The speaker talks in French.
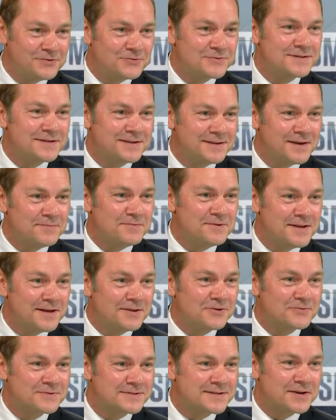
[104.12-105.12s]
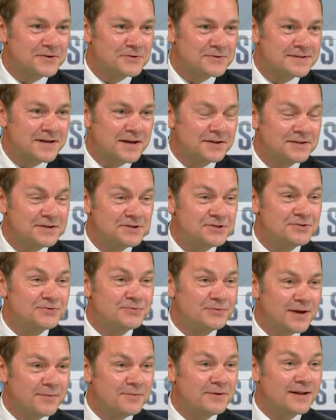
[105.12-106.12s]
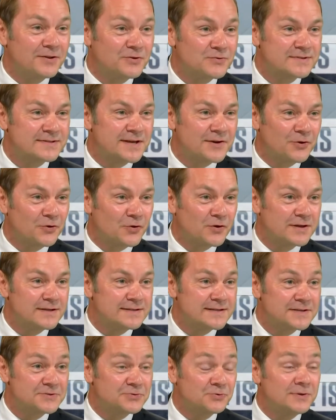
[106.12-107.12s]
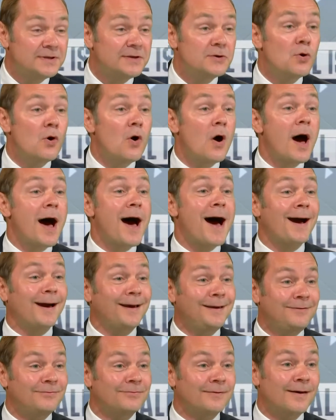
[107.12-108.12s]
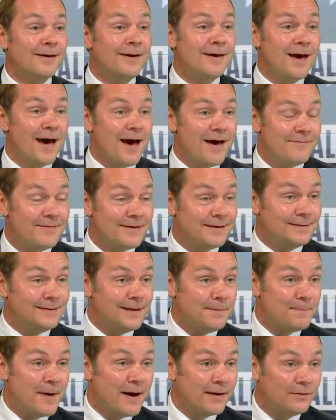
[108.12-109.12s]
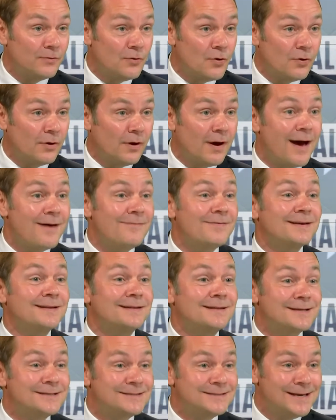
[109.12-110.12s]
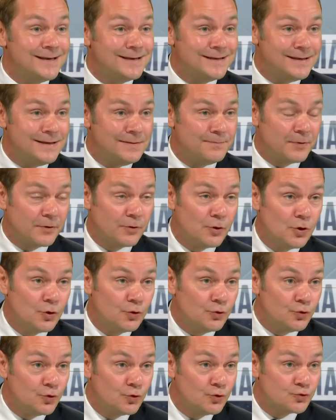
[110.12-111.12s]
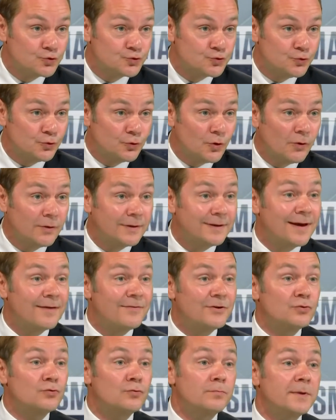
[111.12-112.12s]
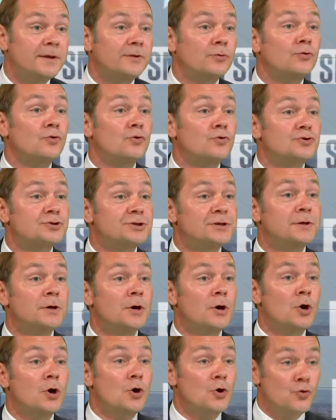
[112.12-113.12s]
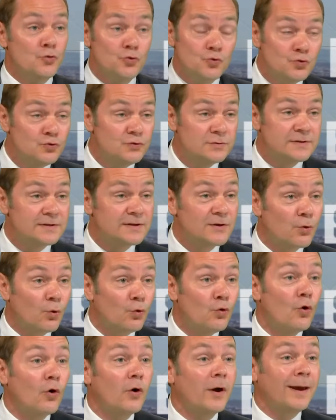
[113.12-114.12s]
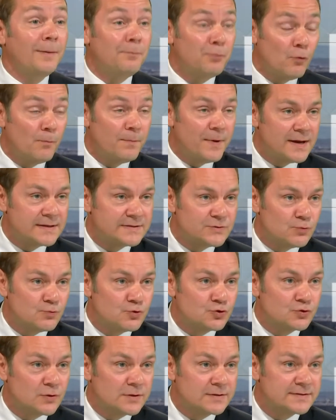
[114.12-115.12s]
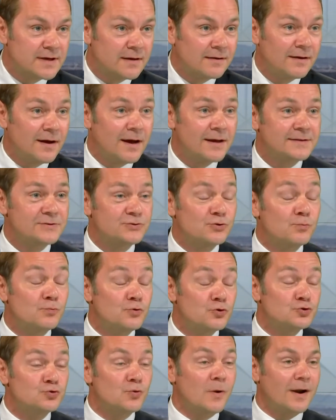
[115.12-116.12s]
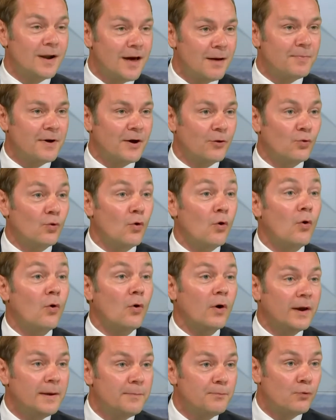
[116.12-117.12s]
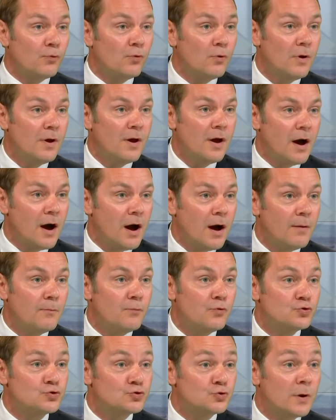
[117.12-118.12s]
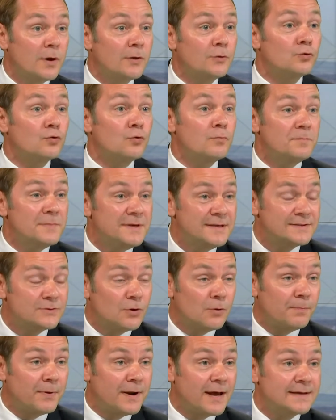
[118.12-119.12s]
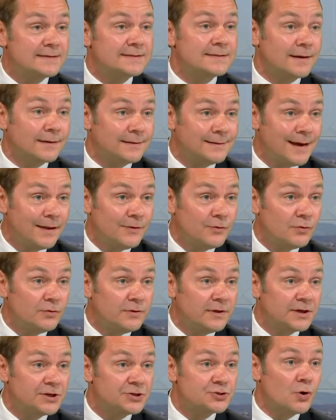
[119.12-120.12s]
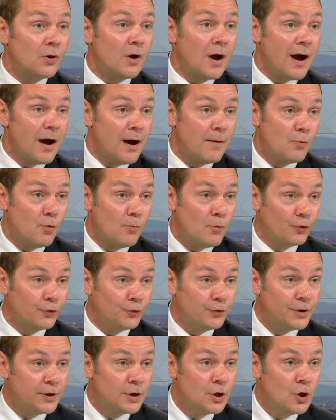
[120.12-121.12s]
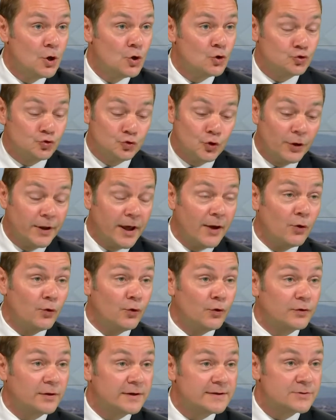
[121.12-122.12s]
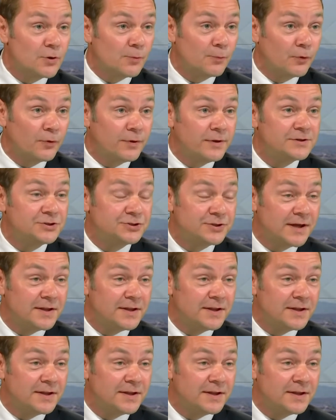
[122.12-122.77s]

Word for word: de ces cabinets de conseil en stratégie ou cabinets de conseil en organisation qui arrivent avec des partenaires, avec des équipes de consultants et avec une méthodologie. Nous, on ne répond pas à ce besoin-là, à ce besoin-là, pardon. On répond à un besoin de mise en place d'un cadre dirigeant à un moment donné. Je vous donne un autre exemple. On est chez